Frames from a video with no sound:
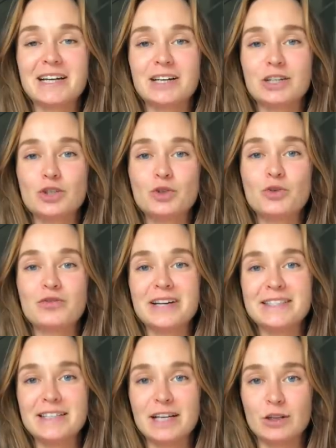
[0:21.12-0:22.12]
хочу в
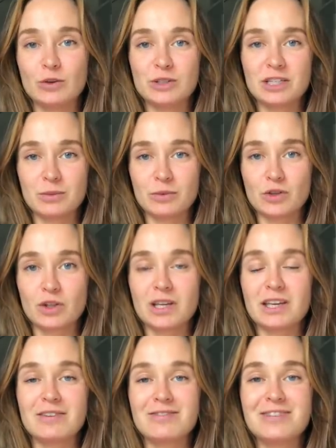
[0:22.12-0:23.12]
отдельную тему
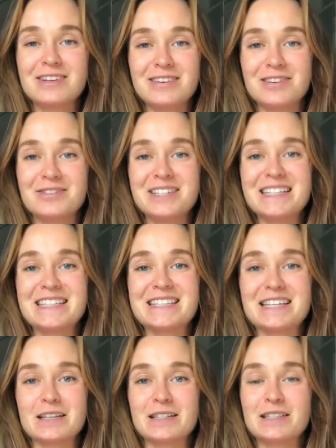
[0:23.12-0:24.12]
все-таки вы,
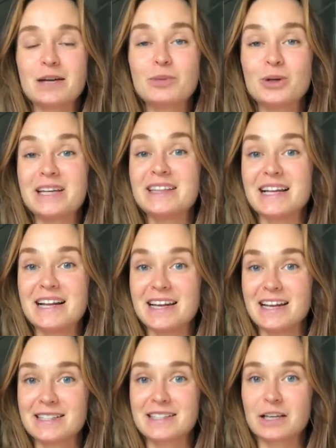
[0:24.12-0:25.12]
вынести тему
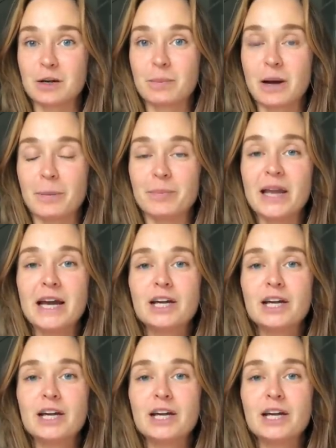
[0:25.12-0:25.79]
итальянских мам.